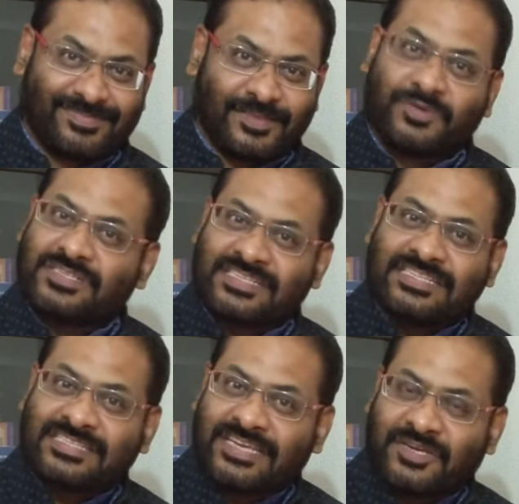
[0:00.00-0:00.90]
हु इज
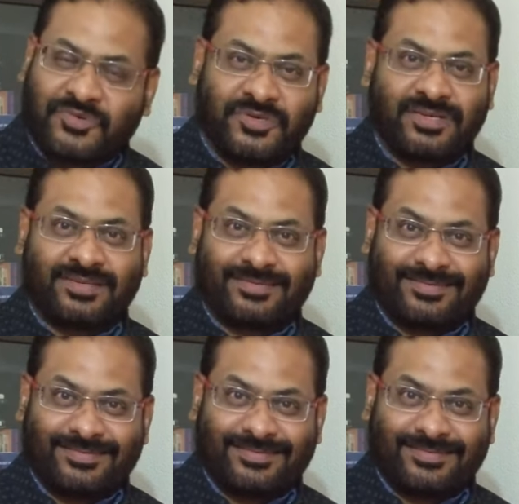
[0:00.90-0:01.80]
इनसेक्वर
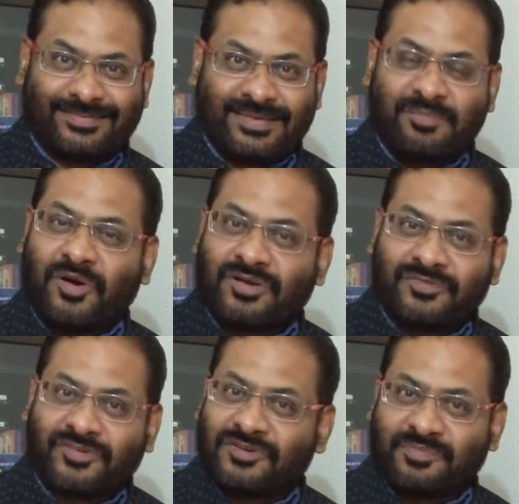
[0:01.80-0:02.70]
अबाउट
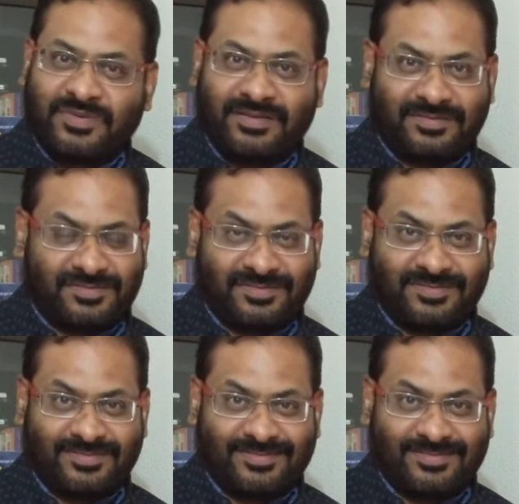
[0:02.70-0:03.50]
डिफरेंट ओपिनियंस